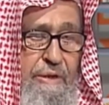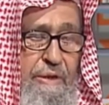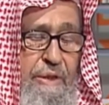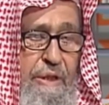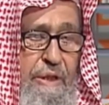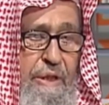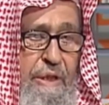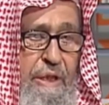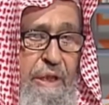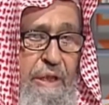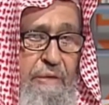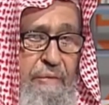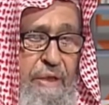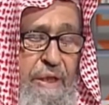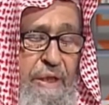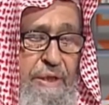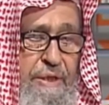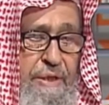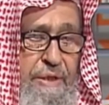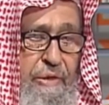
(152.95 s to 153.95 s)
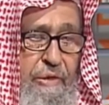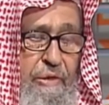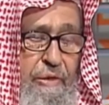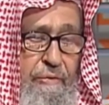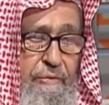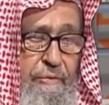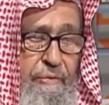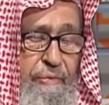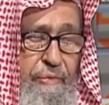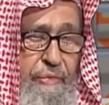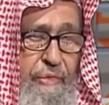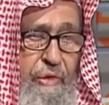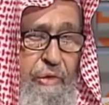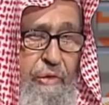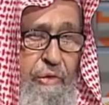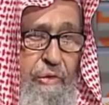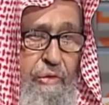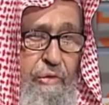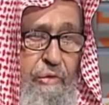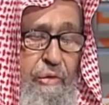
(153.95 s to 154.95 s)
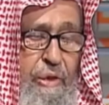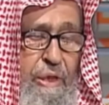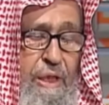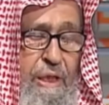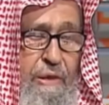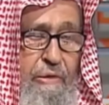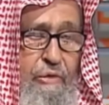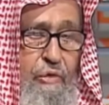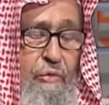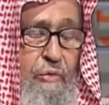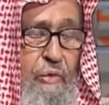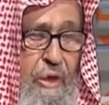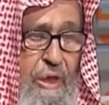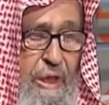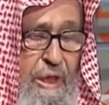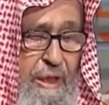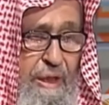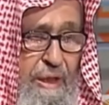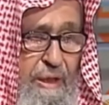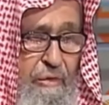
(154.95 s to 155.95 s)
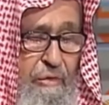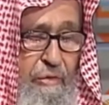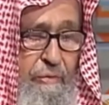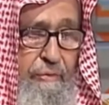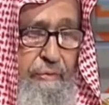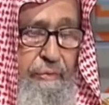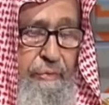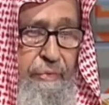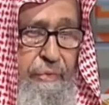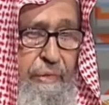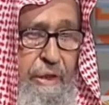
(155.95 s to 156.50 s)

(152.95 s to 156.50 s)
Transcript: تلك أمانيهم قل هاتوا برهانكم